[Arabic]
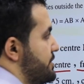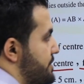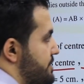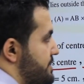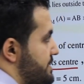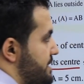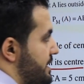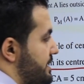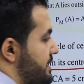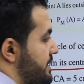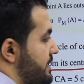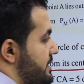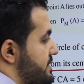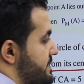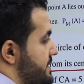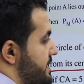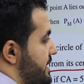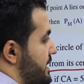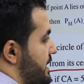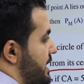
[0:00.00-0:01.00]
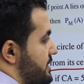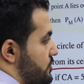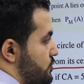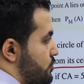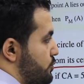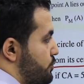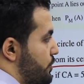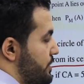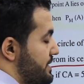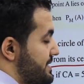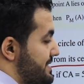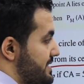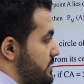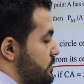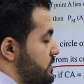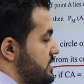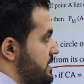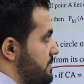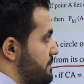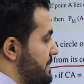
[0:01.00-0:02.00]
انترسكت للسيركل عند 2 بوينت سي
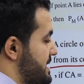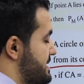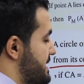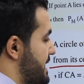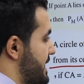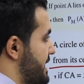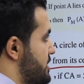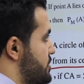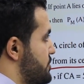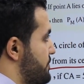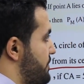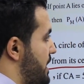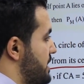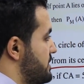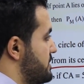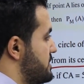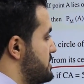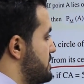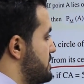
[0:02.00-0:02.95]
ودي ما نستعجلش في حط